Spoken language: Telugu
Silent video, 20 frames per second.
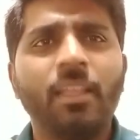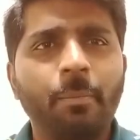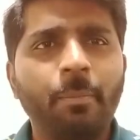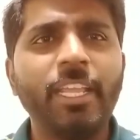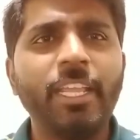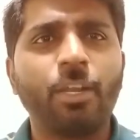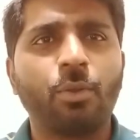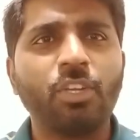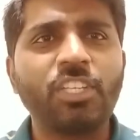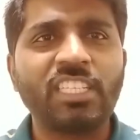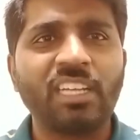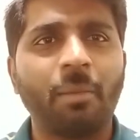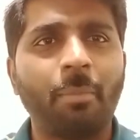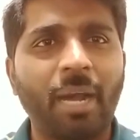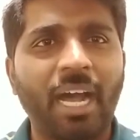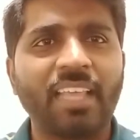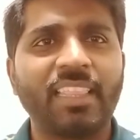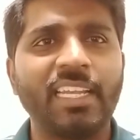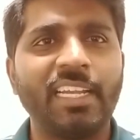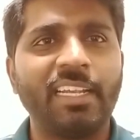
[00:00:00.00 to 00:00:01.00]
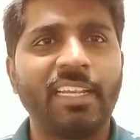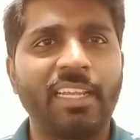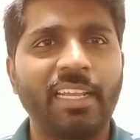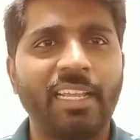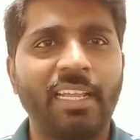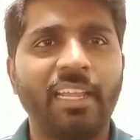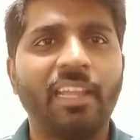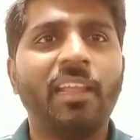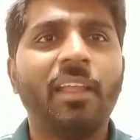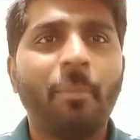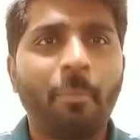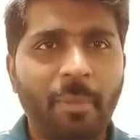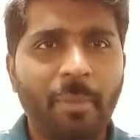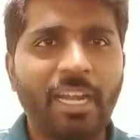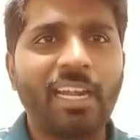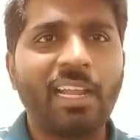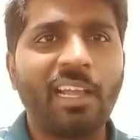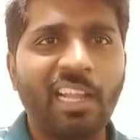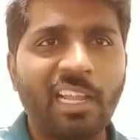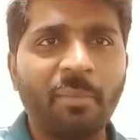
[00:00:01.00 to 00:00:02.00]
మీకు వచ్చిన బాధ ఏంటి
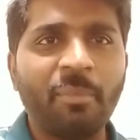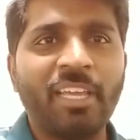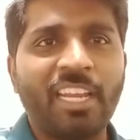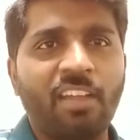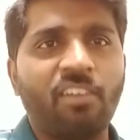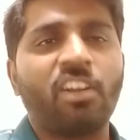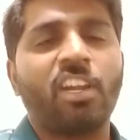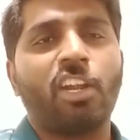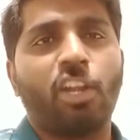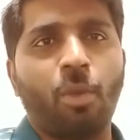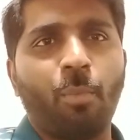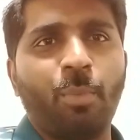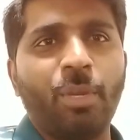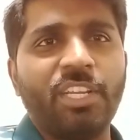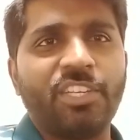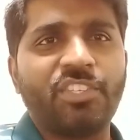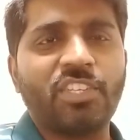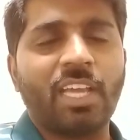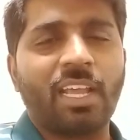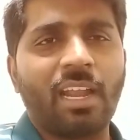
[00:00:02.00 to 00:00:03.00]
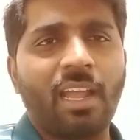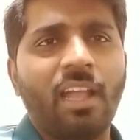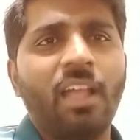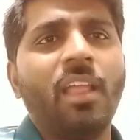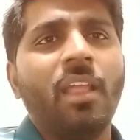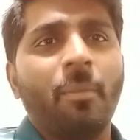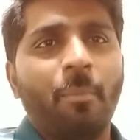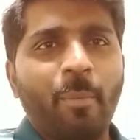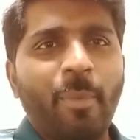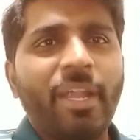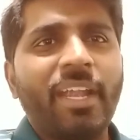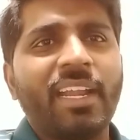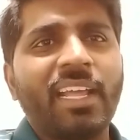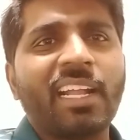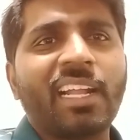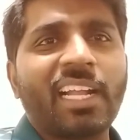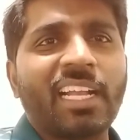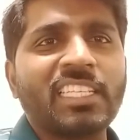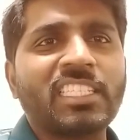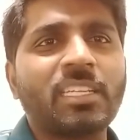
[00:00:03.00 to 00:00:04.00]
మేడంకి మీరు ఏమైనా డబ్బులు ఇచ్చారా మేడం
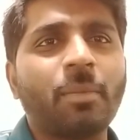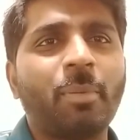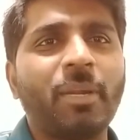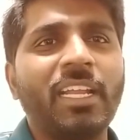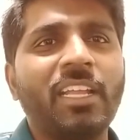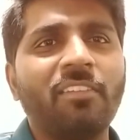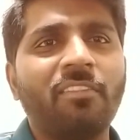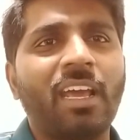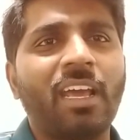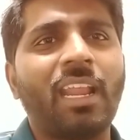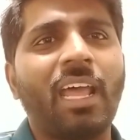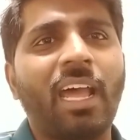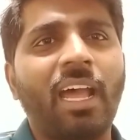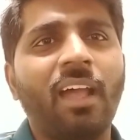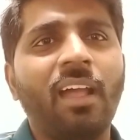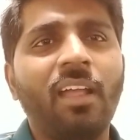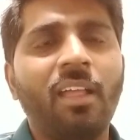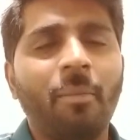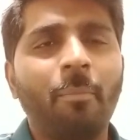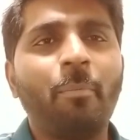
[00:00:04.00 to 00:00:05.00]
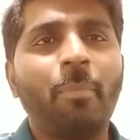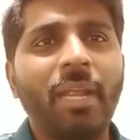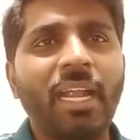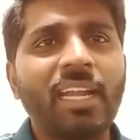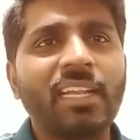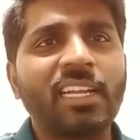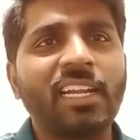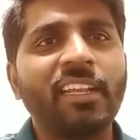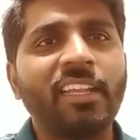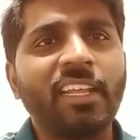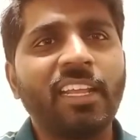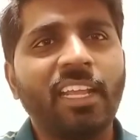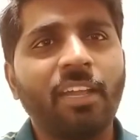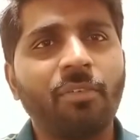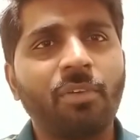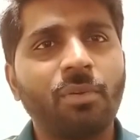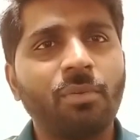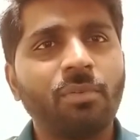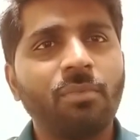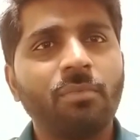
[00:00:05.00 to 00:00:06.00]
కష్టపడి ఇవాళ పేట అంటే
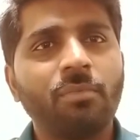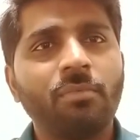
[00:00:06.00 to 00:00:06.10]
ఎవరు